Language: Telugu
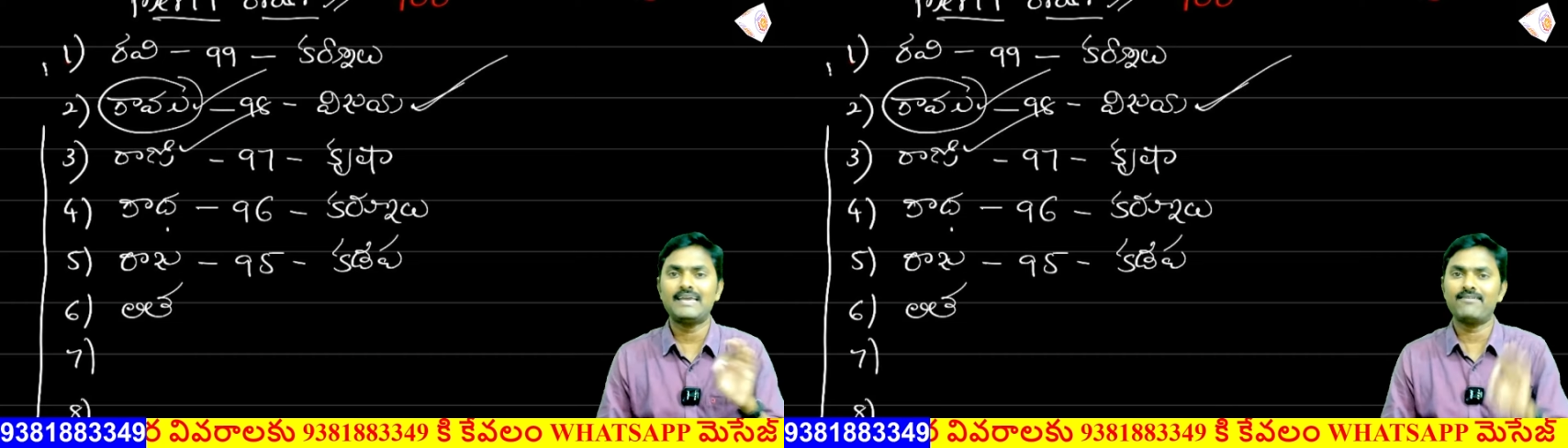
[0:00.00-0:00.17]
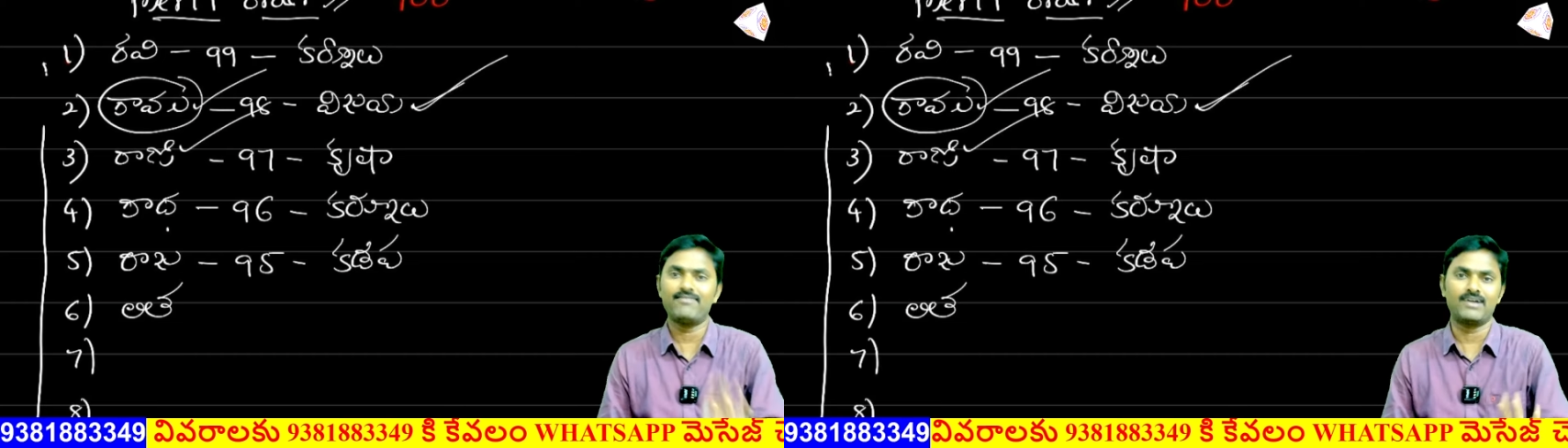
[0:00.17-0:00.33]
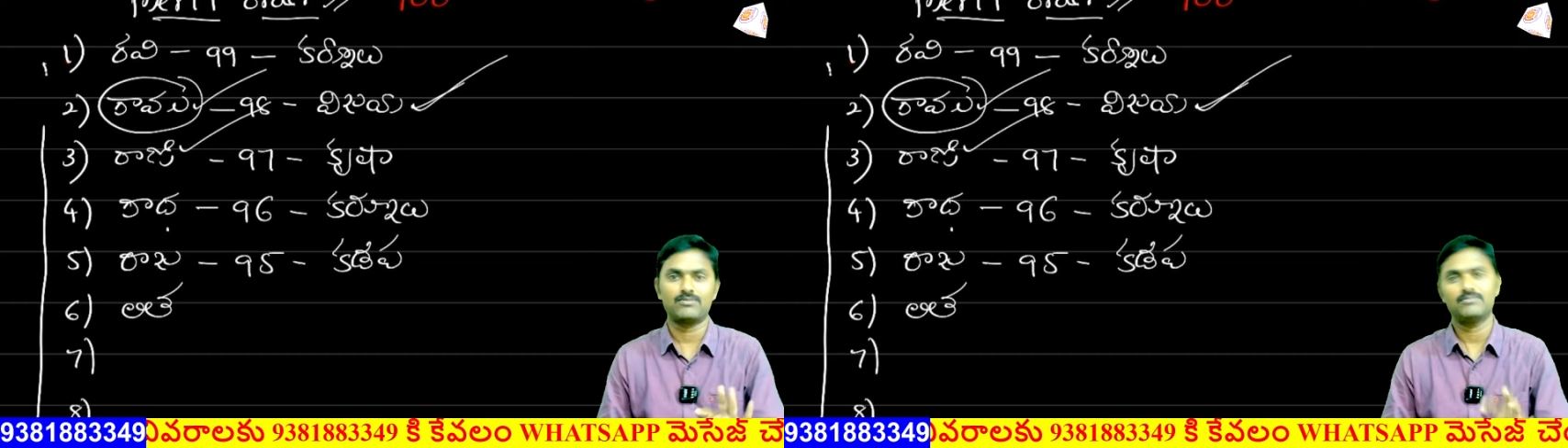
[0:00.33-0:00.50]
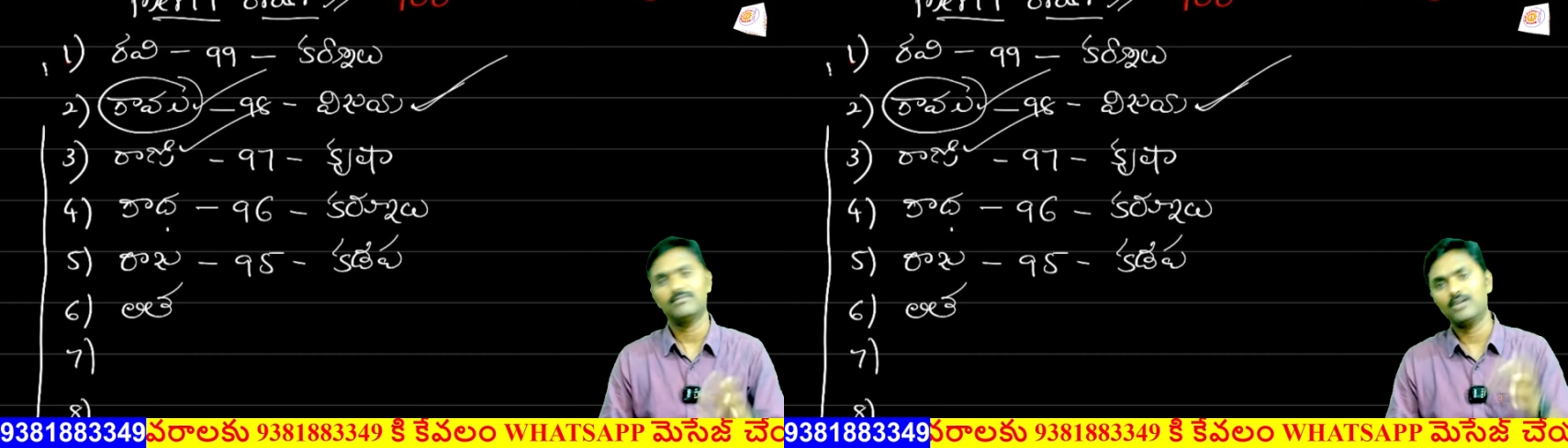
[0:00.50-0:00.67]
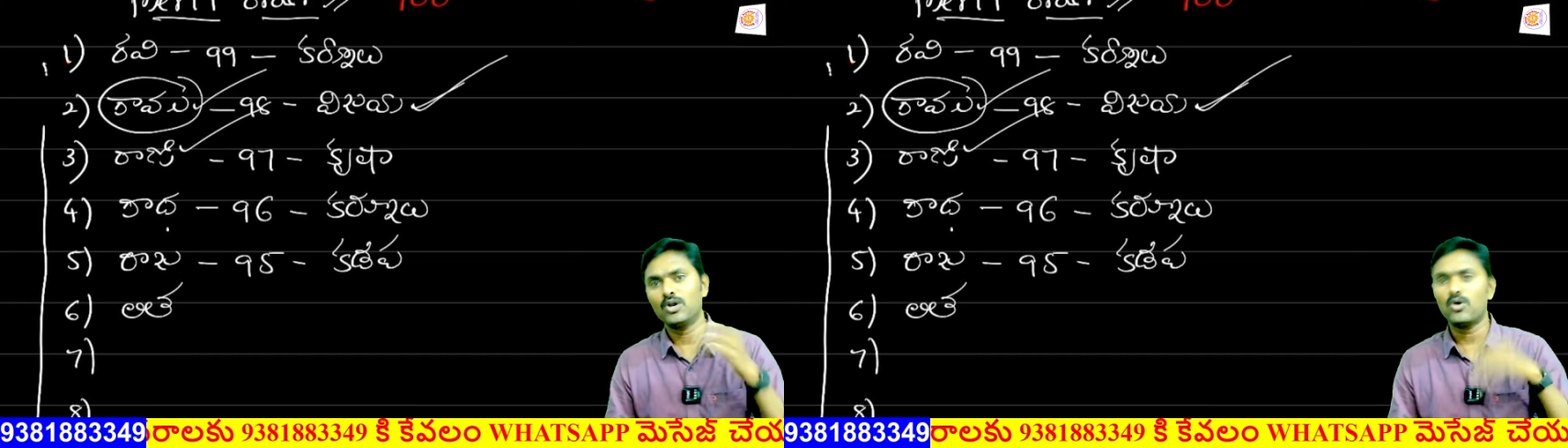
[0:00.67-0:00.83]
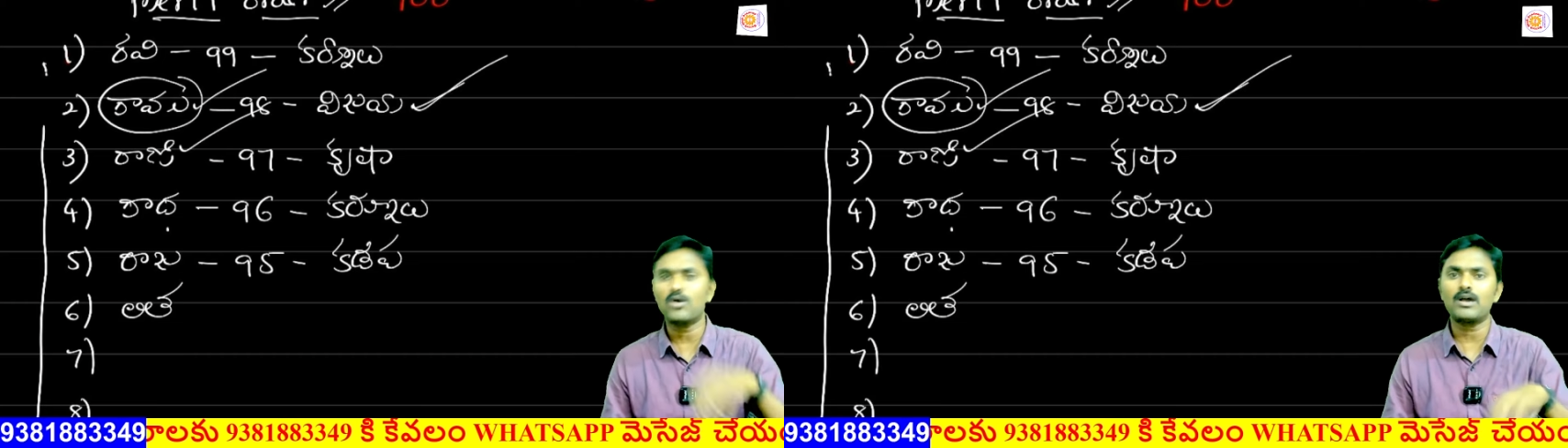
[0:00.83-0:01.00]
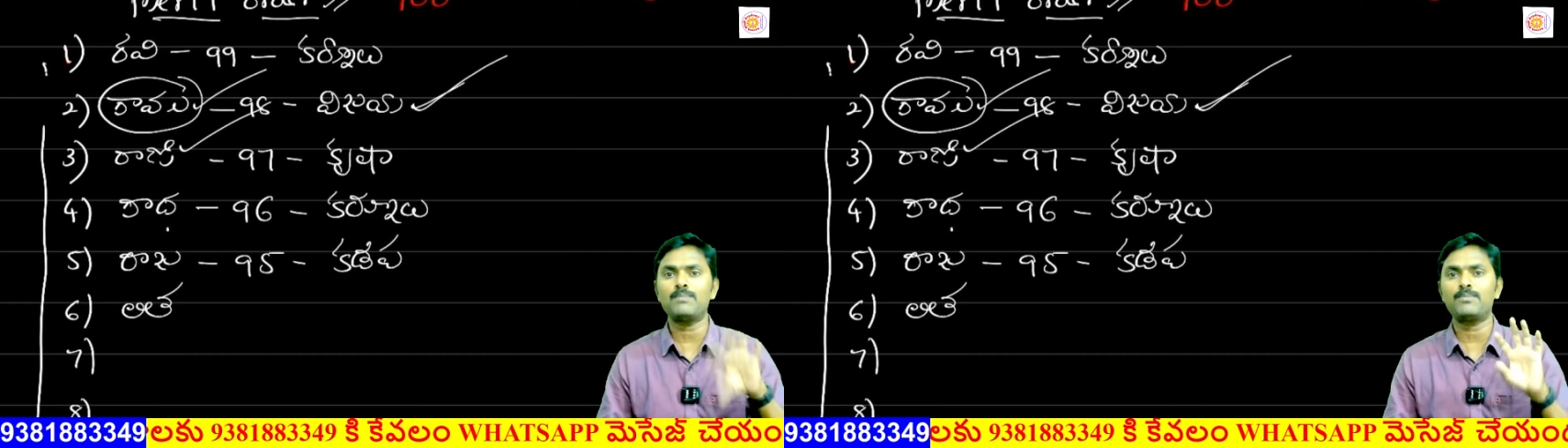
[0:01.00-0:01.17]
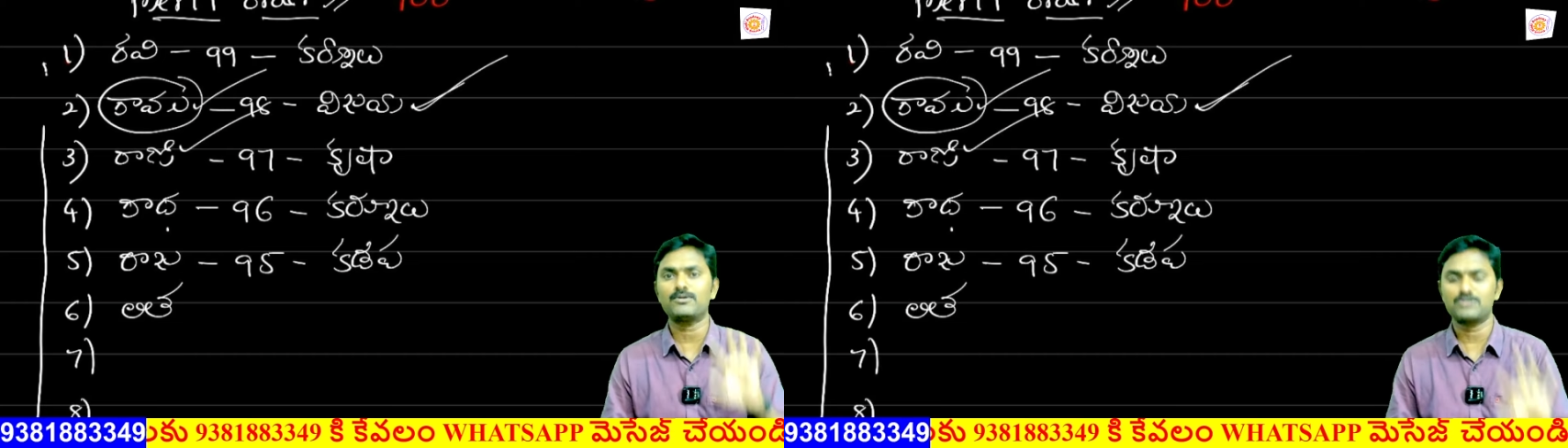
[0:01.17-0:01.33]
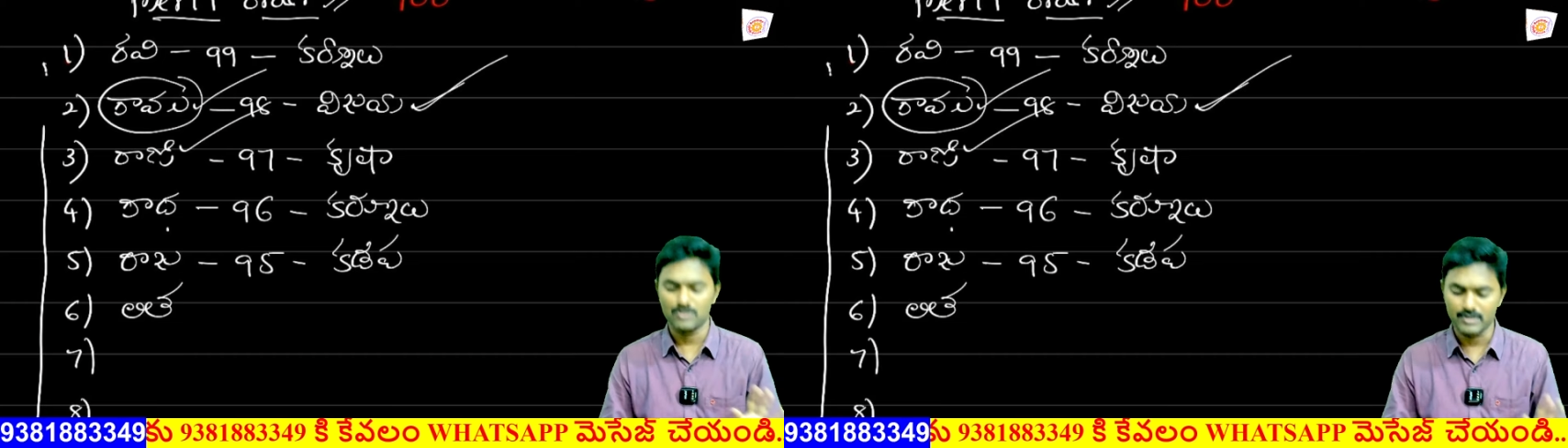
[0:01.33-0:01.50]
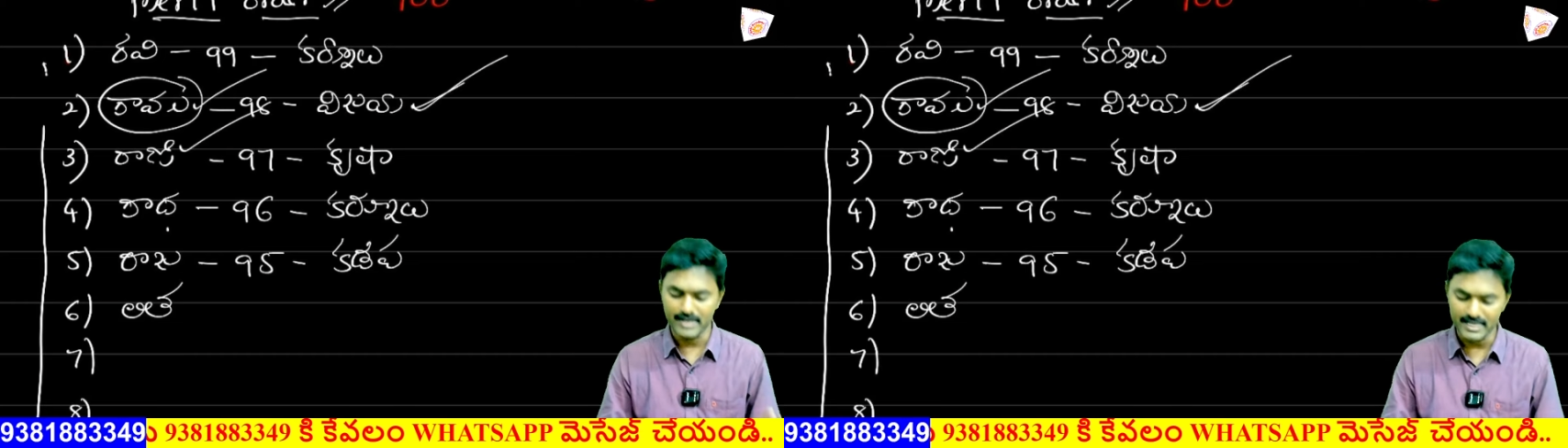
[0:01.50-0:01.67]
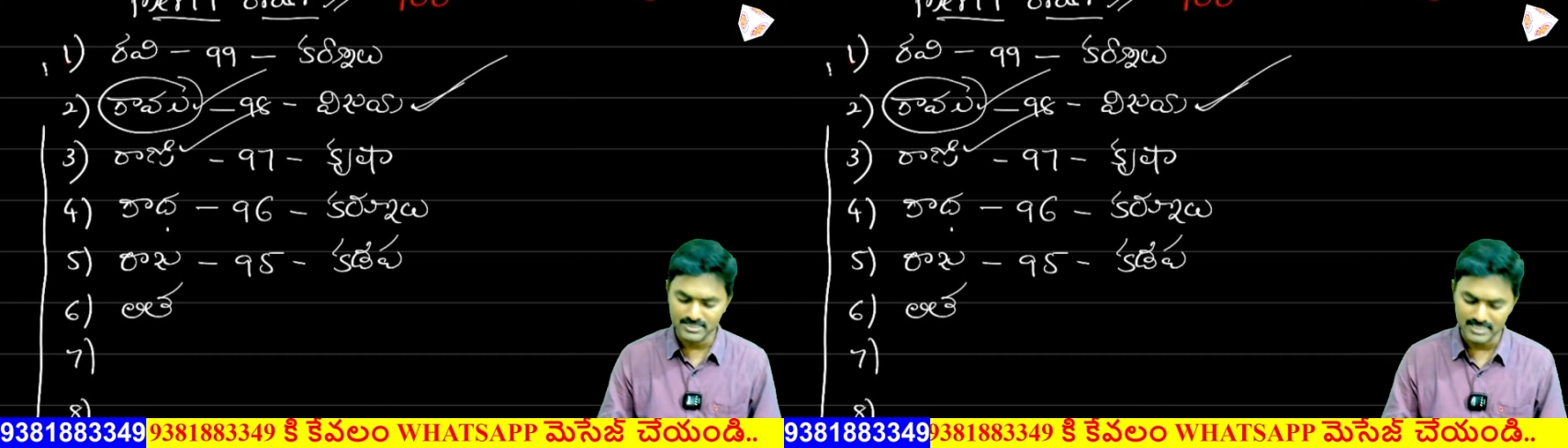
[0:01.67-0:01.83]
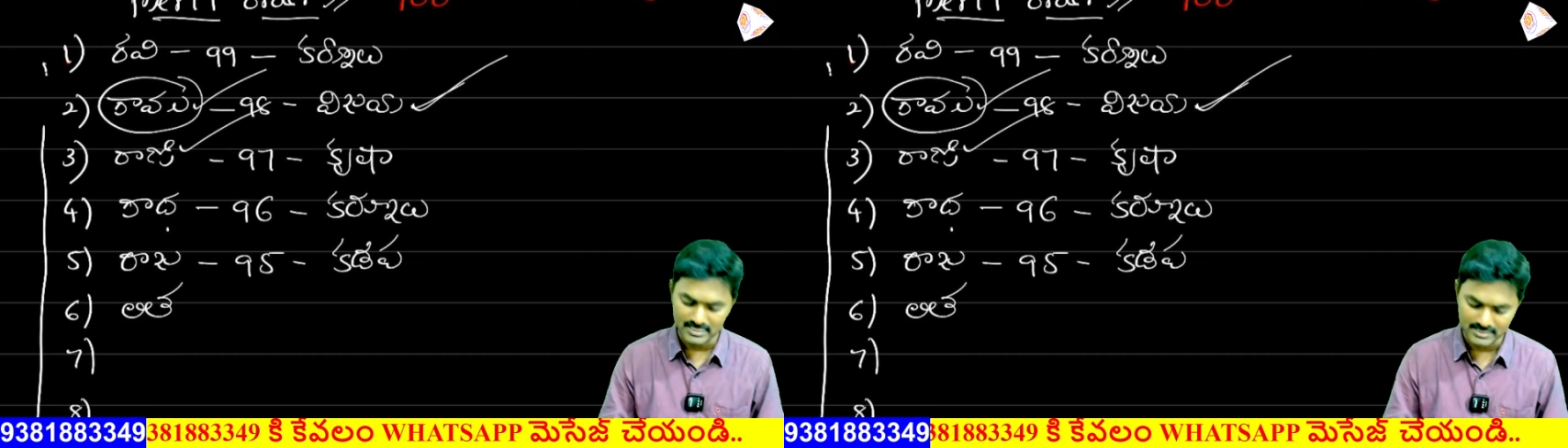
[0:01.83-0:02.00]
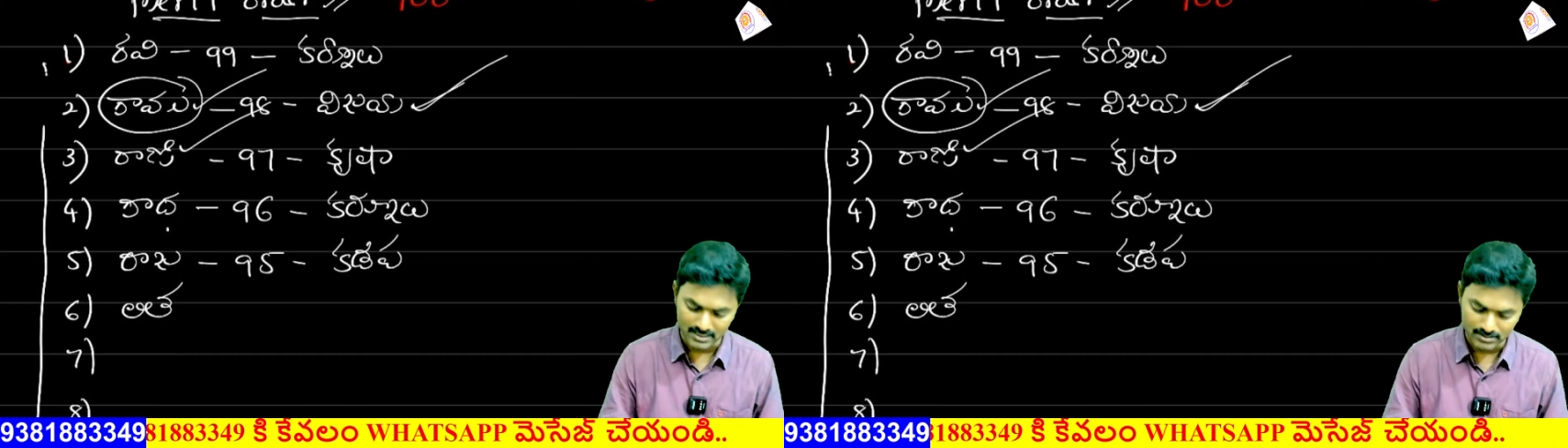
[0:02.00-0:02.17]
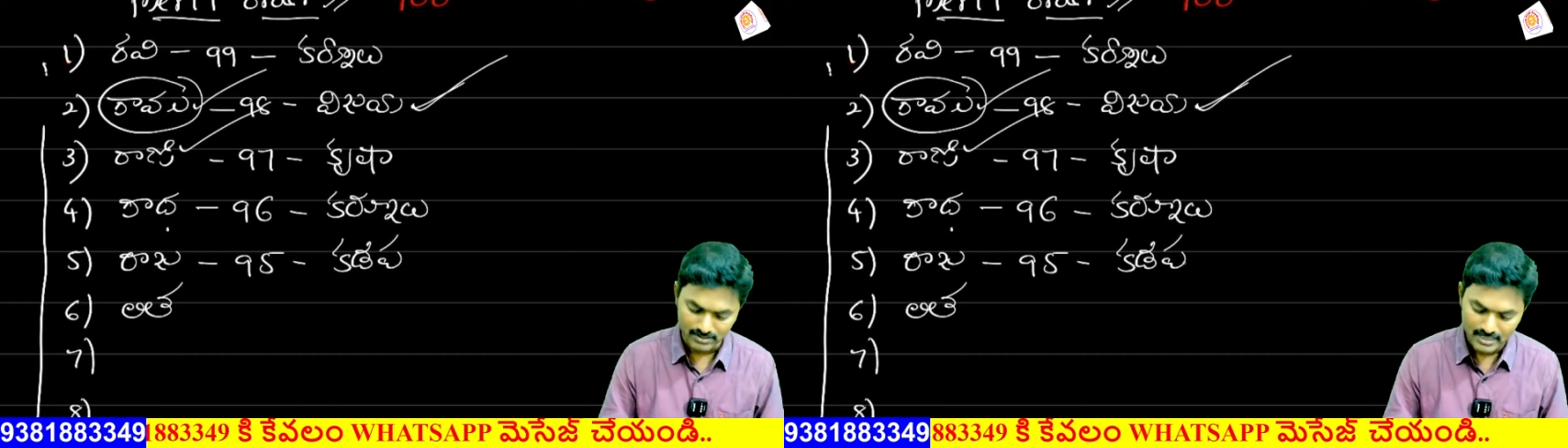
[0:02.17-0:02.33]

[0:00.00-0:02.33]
ఇవ్వరు లోకల్ పోస్ట్లోనే ఇచ్చేస్తారు